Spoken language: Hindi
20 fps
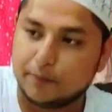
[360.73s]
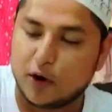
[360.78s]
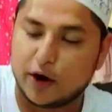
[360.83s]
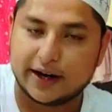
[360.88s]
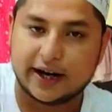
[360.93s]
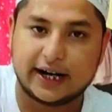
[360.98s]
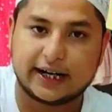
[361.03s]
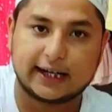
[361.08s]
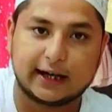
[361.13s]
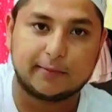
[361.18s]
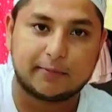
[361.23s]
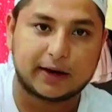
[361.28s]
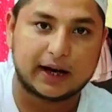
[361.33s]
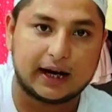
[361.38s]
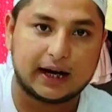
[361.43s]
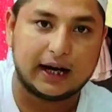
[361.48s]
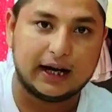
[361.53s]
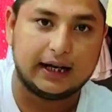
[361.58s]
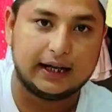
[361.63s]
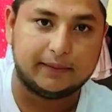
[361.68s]
इंपोर्टेड
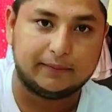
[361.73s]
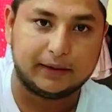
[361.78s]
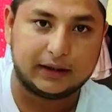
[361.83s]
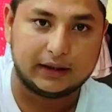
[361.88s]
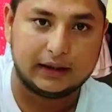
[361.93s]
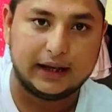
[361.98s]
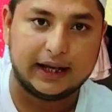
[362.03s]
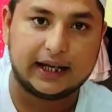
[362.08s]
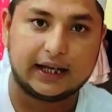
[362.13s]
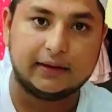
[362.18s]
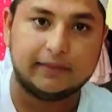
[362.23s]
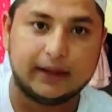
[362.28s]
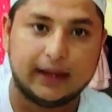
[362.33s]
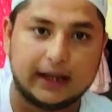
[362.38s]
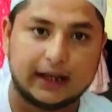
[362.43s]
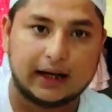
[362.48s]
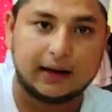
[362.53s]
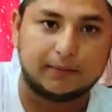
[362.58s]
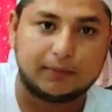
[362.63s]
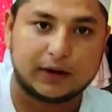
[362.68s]
कपड़ा का लेगी
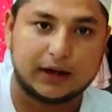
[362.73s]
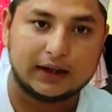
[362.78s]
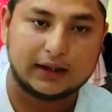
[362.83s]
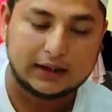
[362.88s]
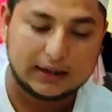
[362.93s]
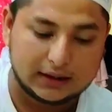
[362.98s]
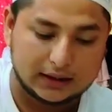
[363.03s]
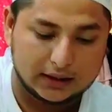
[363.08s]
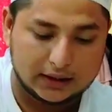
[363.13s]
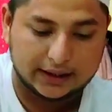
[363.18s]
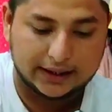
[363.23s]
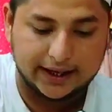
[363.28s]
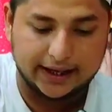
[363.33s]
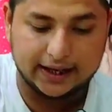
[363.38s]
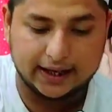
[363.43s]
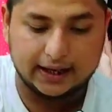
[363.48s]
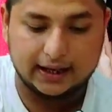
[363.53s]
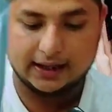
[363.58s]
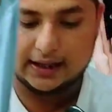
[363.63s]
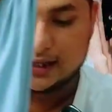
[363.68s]
मिलेगा आपका
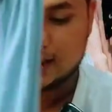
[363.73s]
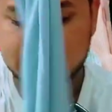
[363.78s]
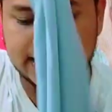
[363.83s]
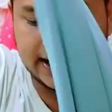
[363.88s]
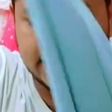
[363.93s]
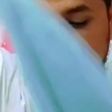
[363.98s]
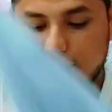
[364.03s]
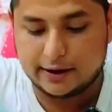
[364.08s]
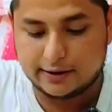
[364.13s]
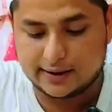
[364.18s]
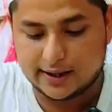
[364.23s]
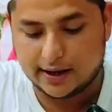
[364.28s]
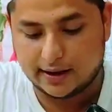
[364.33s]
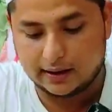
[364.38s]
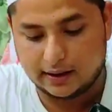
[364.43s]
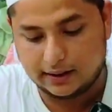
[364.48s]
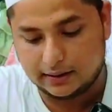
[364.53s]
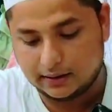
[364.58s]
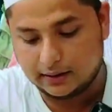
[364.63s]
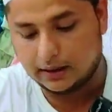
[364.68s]
ठीक है ना इसका रेट
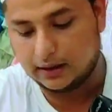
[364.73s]
सर